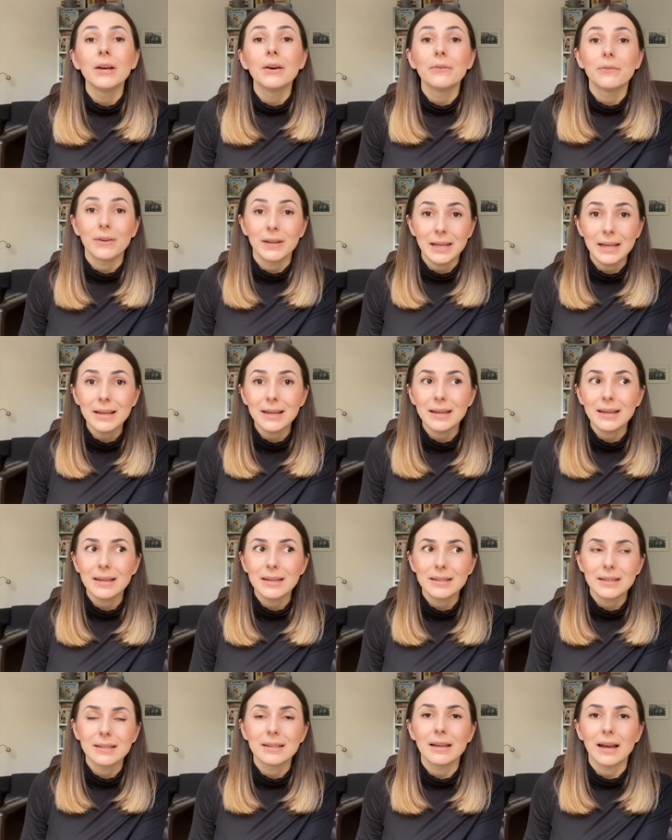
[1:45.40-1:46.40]
verlinke
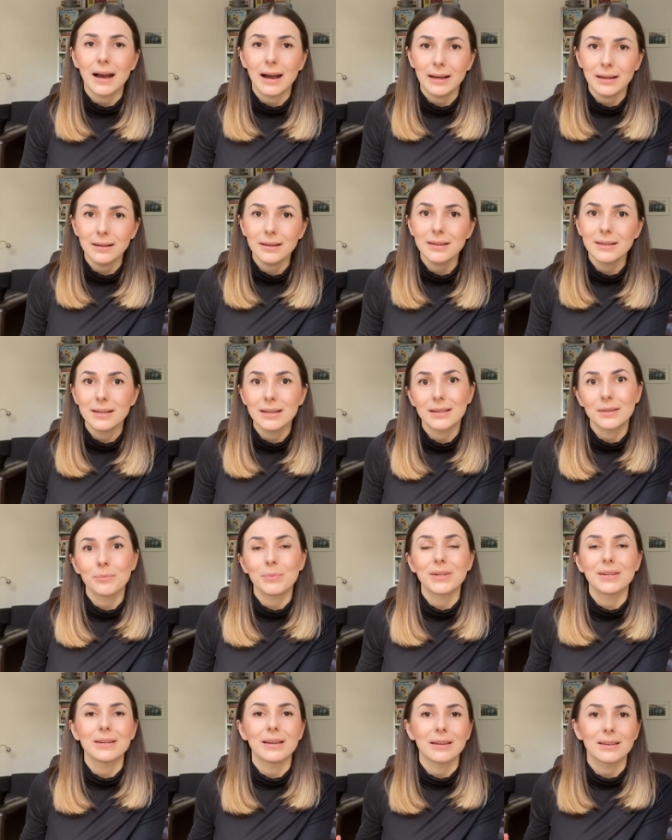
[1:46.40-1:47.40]
ich dir alle, die es
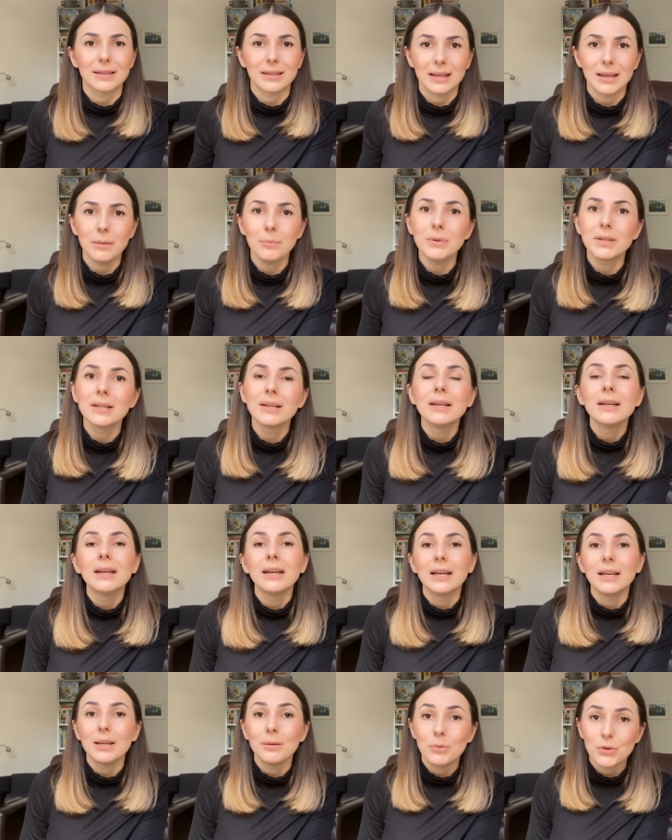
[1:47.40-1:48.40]
bis jetzt gibt,
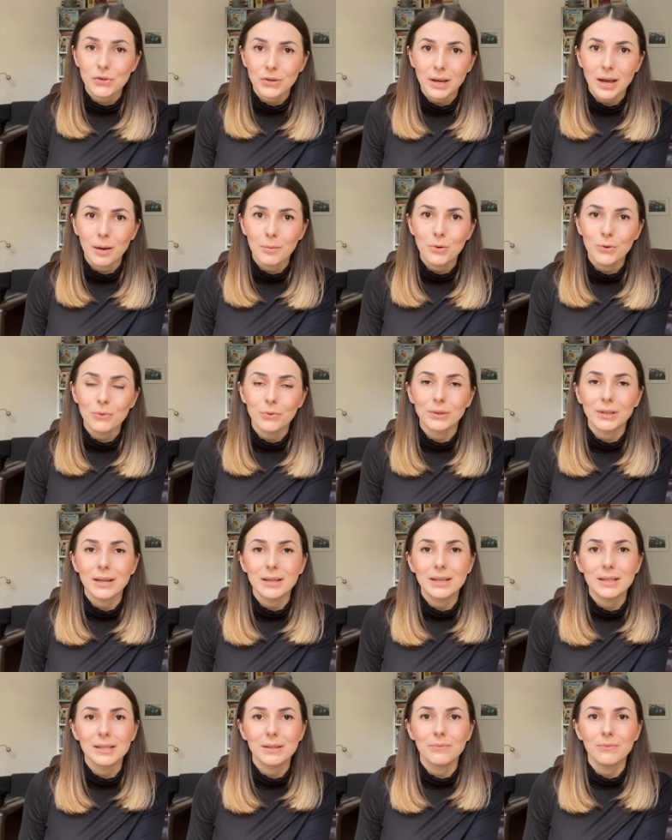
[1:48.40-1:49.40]
in der Beschreibung unter
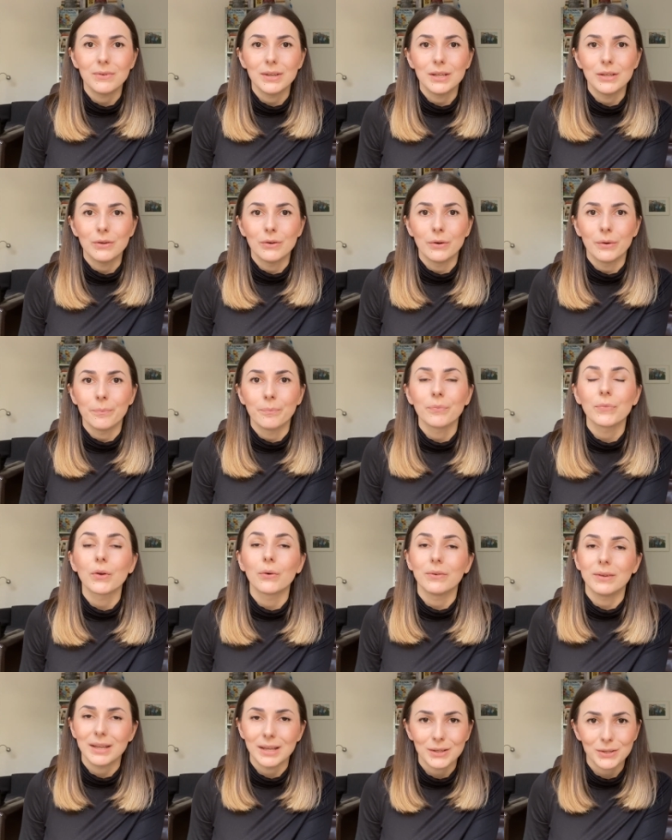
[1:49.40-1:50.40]
diesem Video.
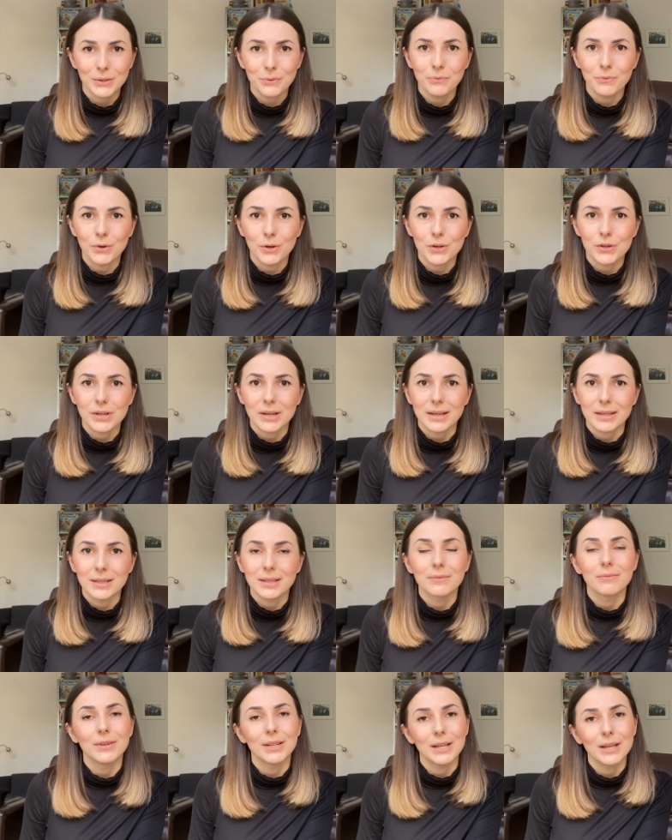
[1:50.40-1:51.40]
Und jetzt zum
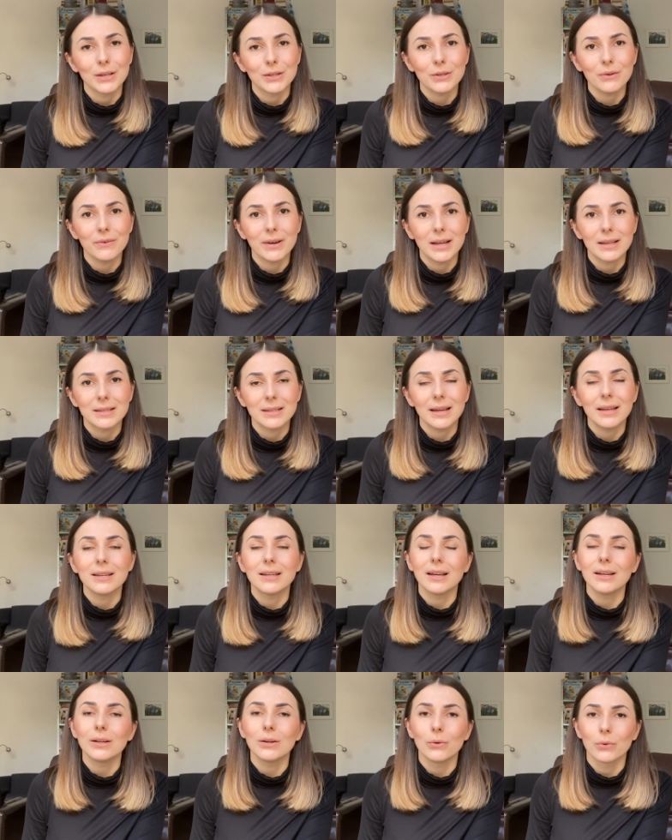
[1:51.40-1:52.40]
Wortschatz. Wenn ihr soweit seid,
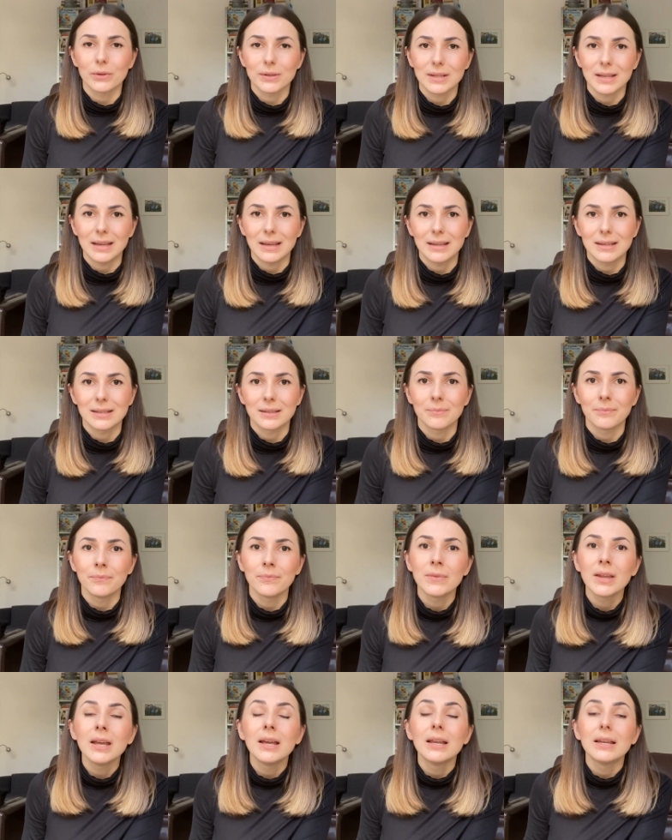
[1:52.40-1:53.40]
dann los geht's.
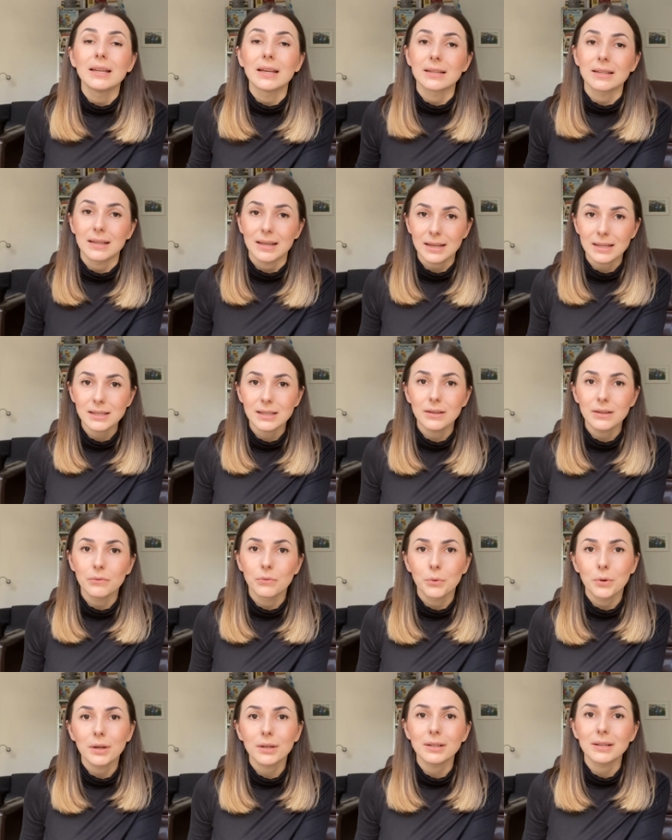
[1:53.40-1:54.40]
Das erste
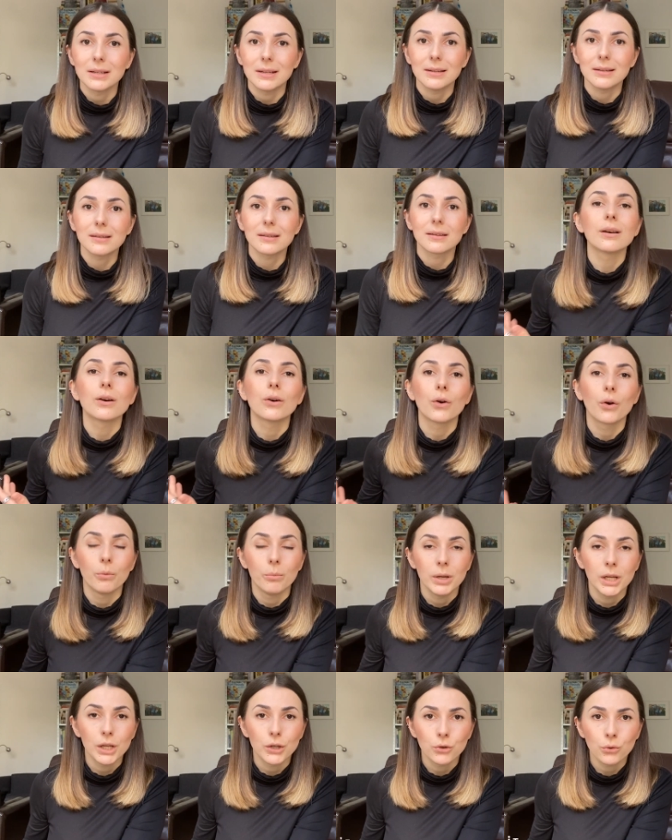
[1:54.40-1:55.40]
Wort ist
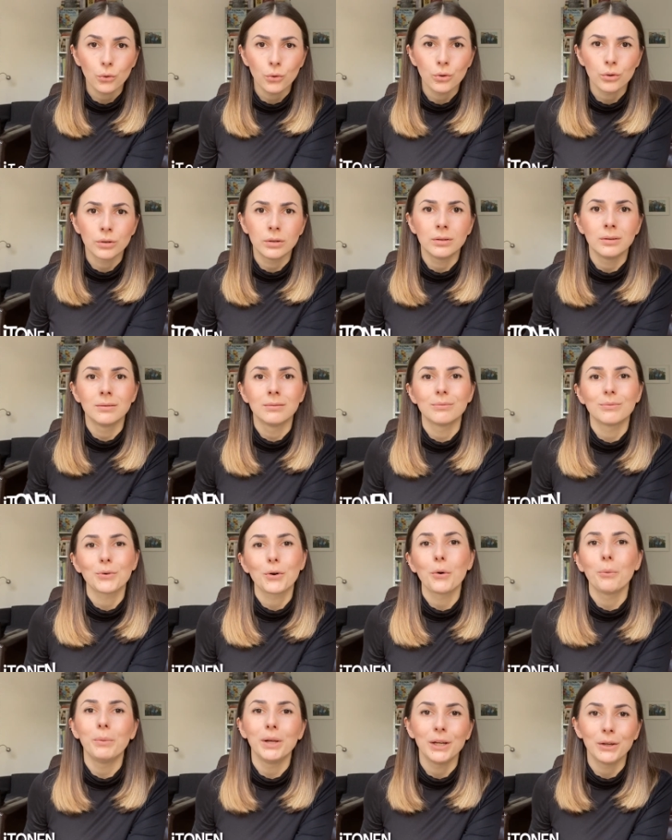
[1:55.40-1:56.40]
Kommilitonen.
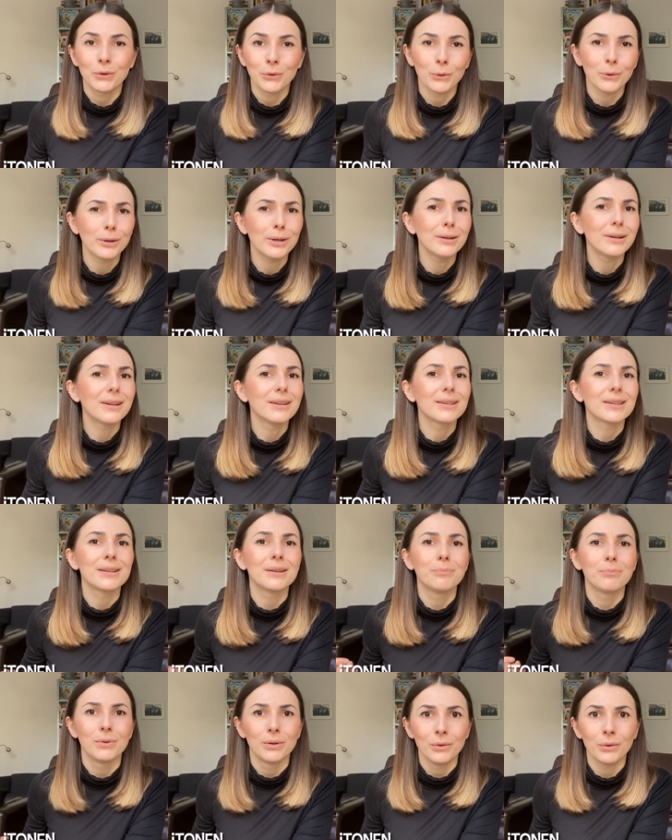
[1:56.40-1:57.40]
Kommilitonen ist
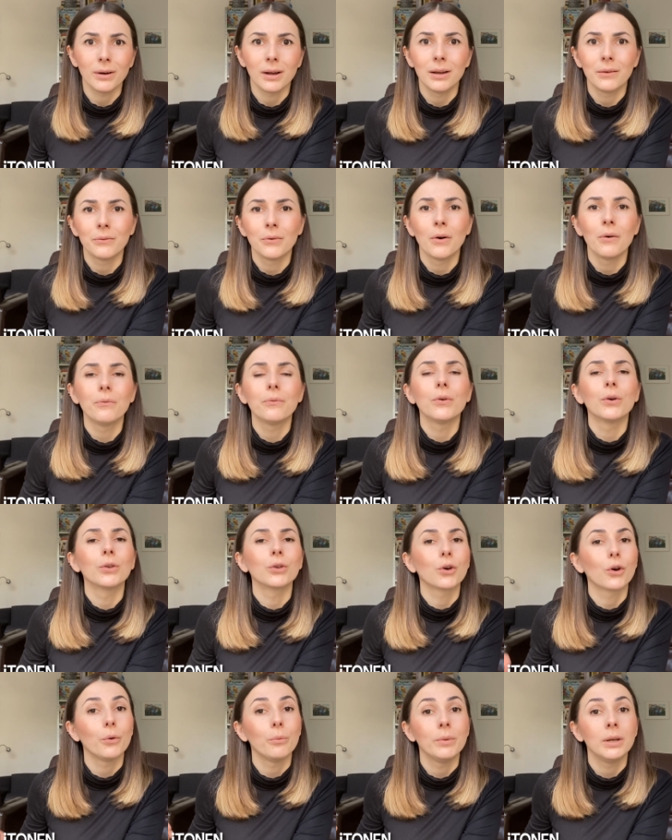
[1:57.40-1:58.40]
die Pluralform
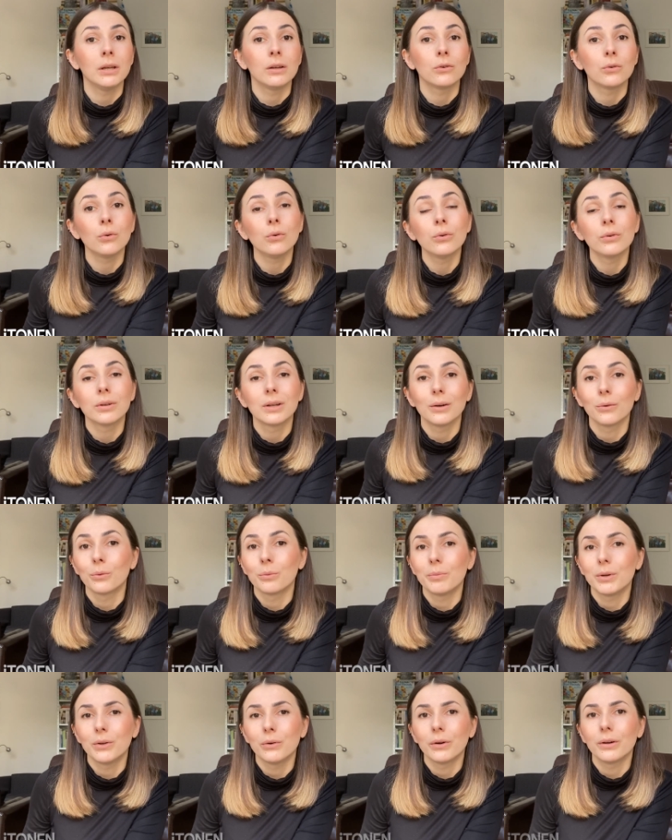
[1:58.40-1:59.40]
von Kommilitone
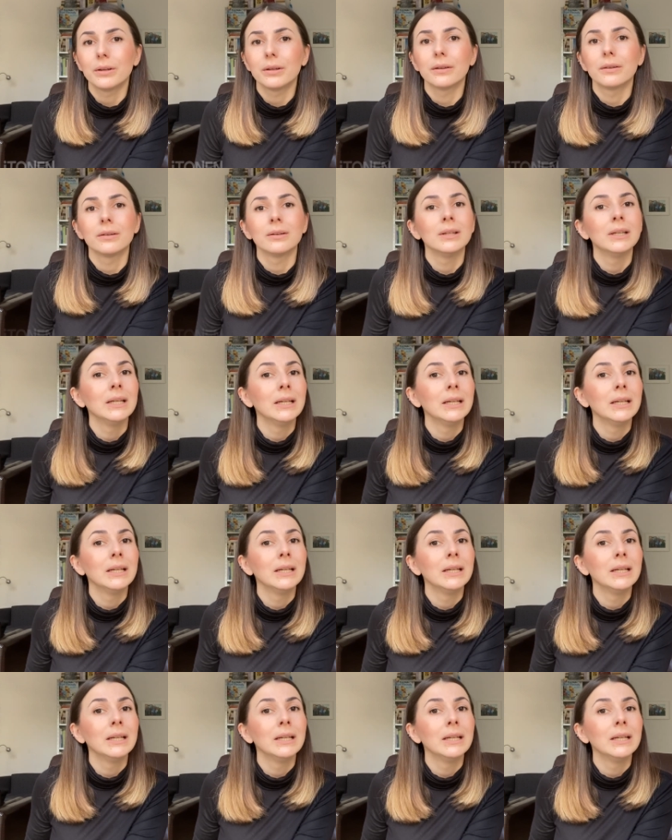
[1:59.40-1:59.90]
und bedeutet